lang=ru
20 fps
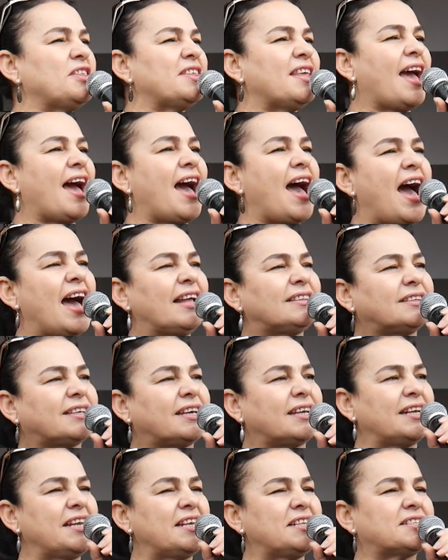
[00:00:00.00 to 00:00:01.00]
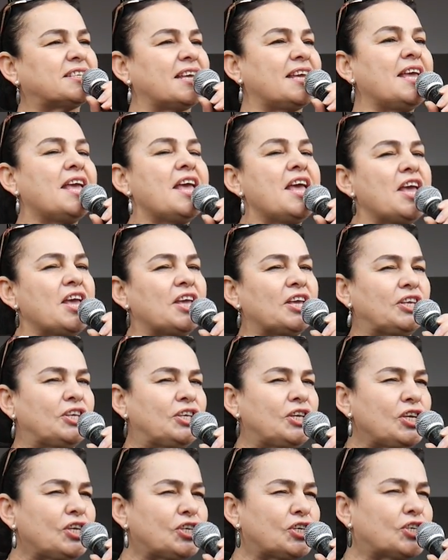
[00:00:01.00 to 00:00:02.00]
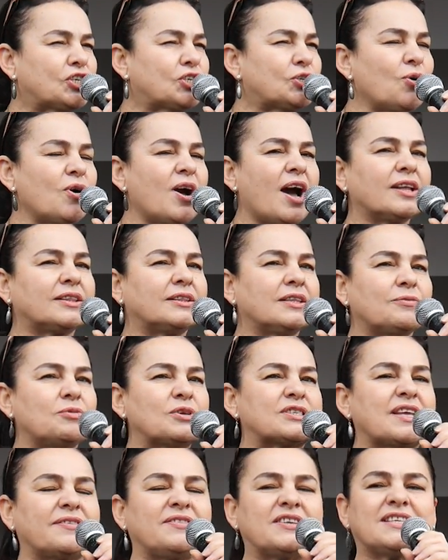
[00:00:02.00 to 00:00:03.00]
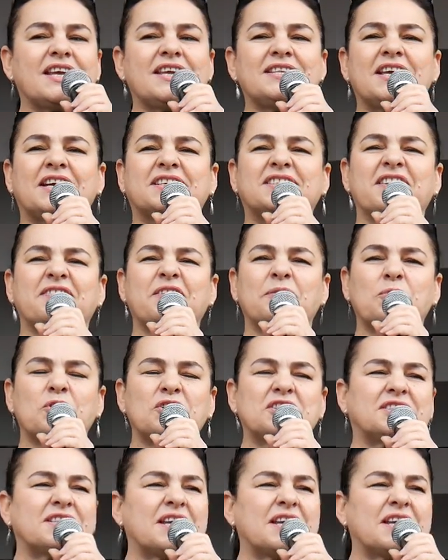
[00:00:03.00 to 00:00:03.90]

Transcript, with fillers: 30 октября в Хасавюрте состоялось открытие объекта общественного